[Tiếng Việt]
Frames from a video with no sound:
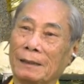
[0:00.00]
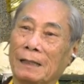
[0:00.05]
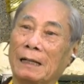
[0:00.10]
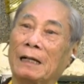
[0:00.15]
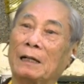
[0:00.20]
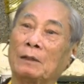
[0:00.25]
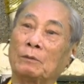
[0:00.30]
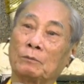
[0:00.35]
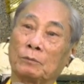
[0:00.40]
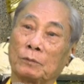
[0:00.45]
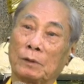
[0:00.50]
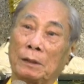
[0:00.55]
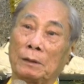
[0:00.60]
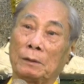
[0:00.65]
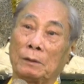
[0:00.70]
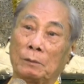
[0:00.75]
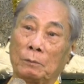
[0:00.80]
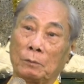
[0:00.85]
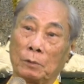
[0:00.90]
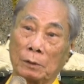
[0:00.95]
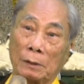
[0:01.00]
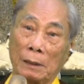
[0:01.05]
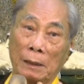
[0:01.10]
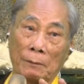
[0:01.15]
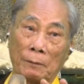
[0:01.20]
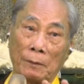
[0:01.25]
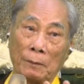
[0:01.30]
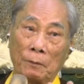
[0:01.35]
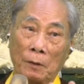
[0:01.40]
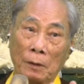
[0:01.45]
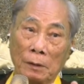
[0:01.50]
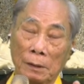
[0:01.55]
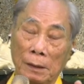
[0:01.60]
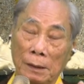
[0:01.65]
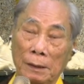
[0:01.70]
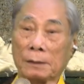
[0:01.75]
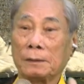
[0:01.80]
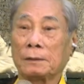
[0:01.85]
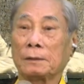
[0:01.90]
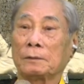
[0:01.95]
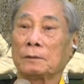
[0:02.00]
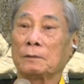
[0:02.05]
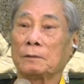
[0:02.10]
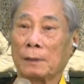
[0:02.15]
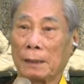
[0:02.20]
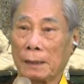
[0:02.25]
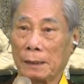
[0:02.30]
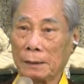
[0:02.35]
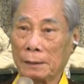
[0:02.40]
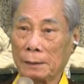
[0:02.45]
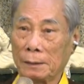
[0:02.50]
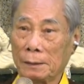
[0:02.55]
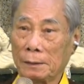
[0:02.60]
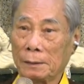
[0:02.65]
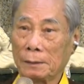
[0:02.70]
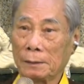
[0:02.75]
Không? Thì người ta phải phân định được cái chỗ này.